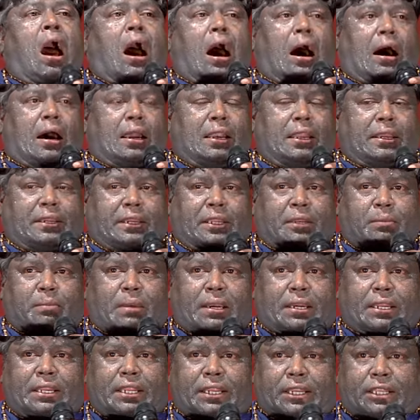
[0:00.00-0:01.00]
ఆలికిన్
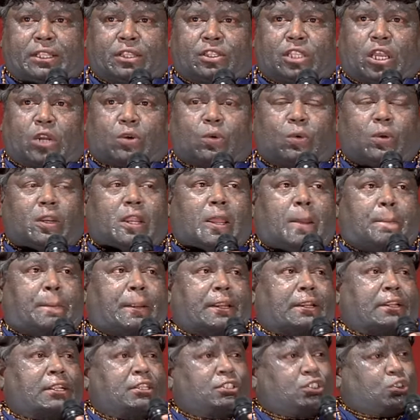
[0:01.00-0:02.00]
మగనికిన్ తగువులే
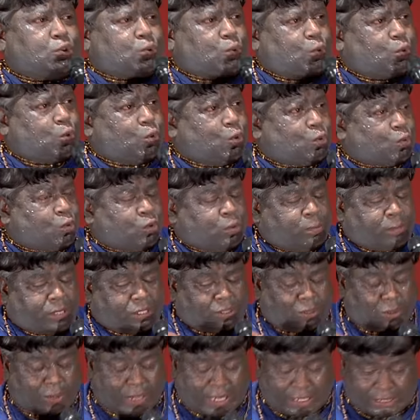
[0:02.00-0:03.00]
పెట్టించి కూడుకుని
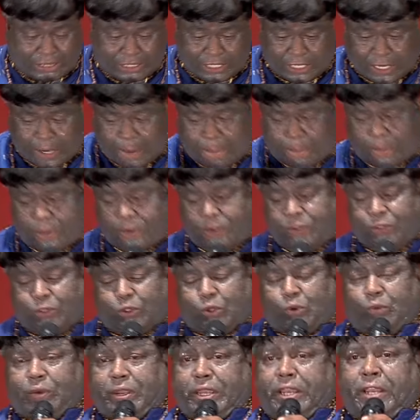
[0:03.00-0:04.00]
బదులు గంజినే
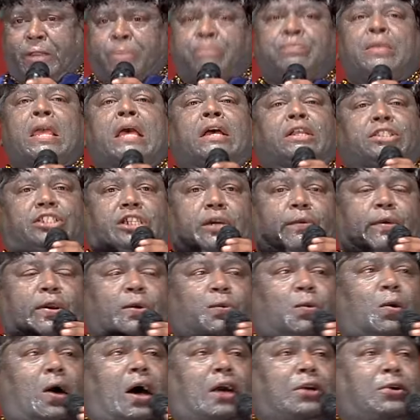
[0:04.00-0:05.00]
పోయింతువే
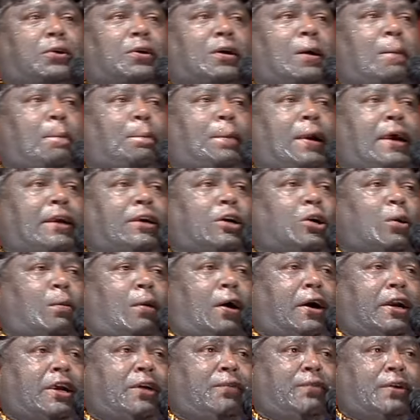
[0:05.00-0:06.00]
చివరకు హార్ట్ కంప్లైంట్లు
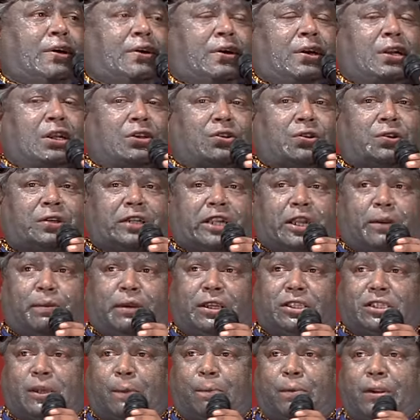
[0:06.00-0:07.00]
వాడి విక్రెస్లు
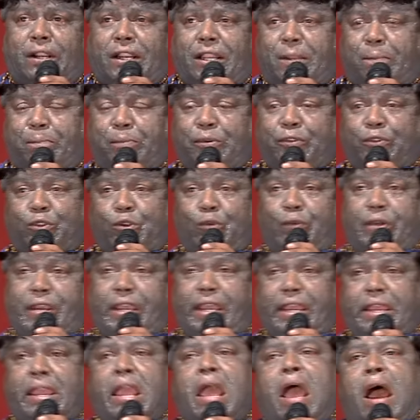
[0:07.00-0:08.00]
టీవీ జబ్బుల నిప్పింతువే
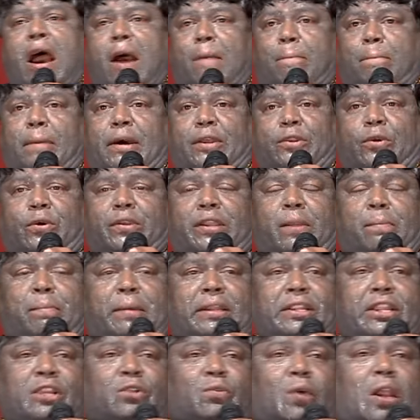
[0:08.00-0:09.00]
అమ్మ రోయమ్మ
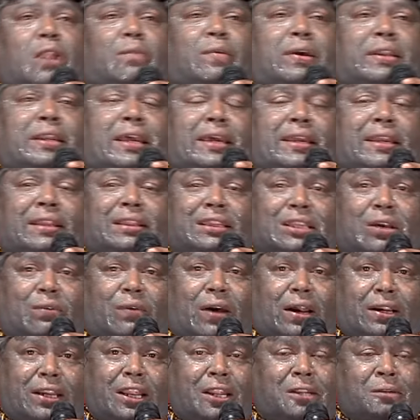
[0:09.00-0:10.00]
నింపల్వ నేనెంత
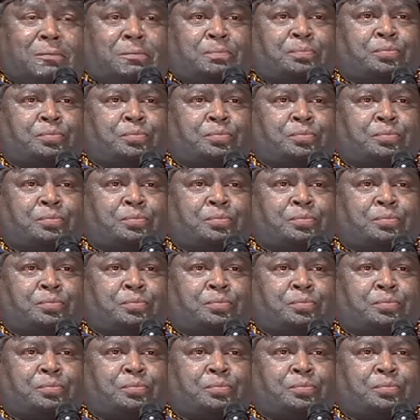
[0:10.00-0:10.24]
వాడను